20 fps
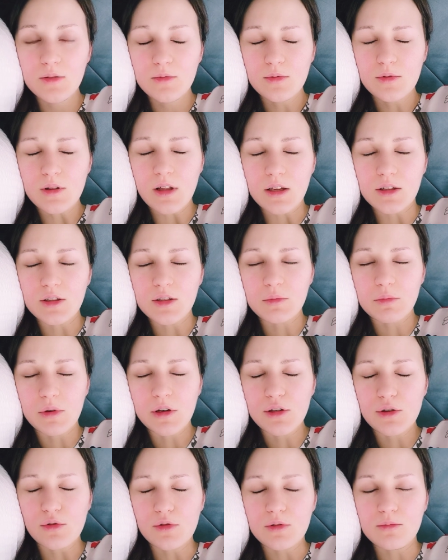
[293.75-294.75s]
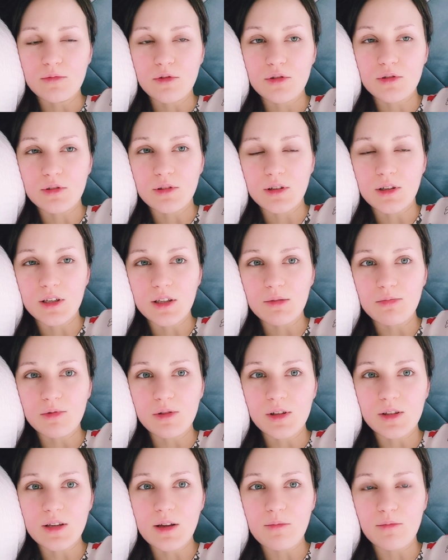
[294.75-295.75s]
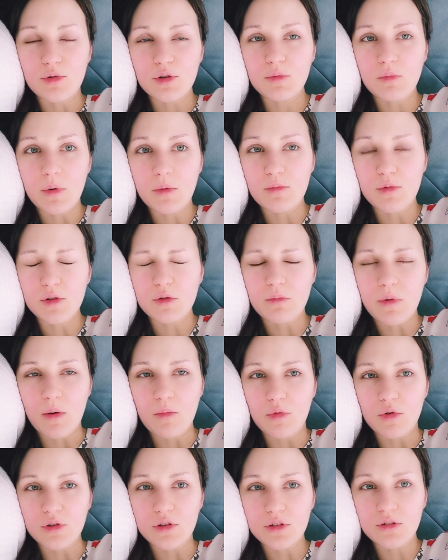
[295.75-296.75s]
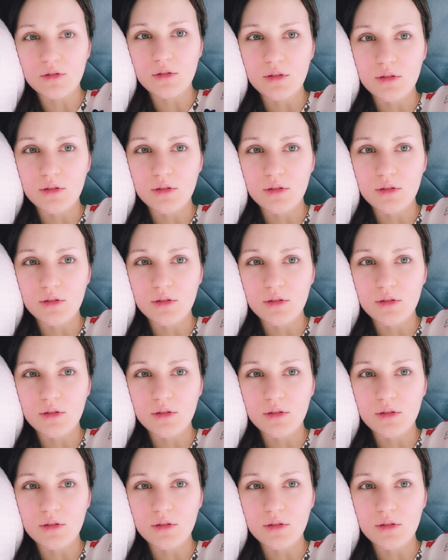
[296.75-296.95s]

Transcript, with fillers: Ну ладно, сейчас полежу немножко закрытыми глазами, может, может поможет.